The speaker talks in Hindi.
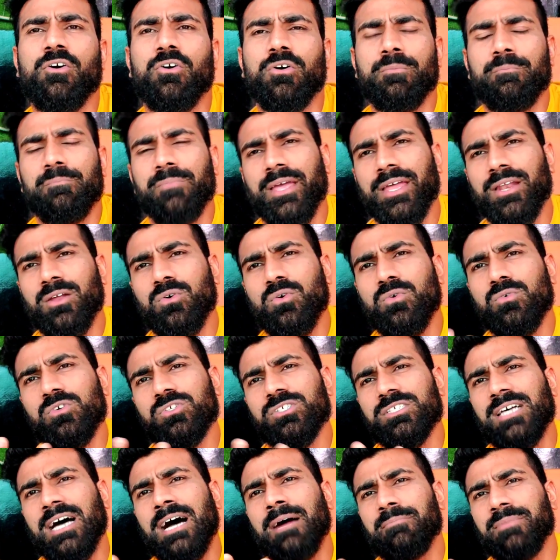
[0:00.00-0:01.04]
और मेरे को वो
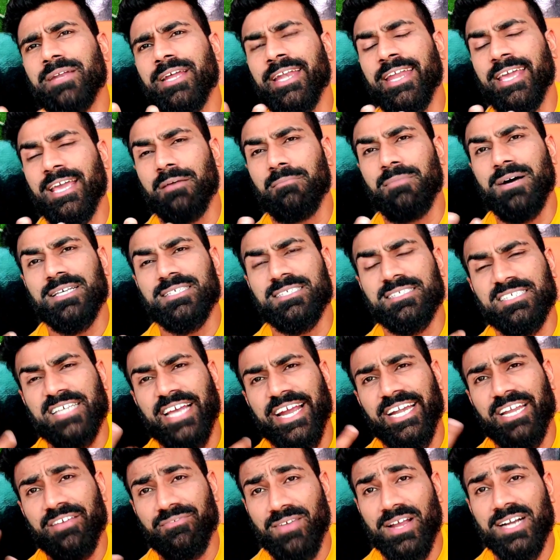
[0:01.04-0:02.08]
साम लेने के बाद
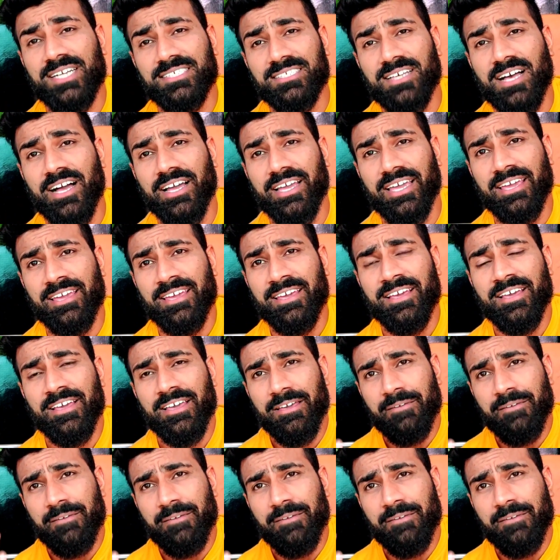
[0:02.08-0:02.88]
साइड इफ़ेक्ट्स आ गए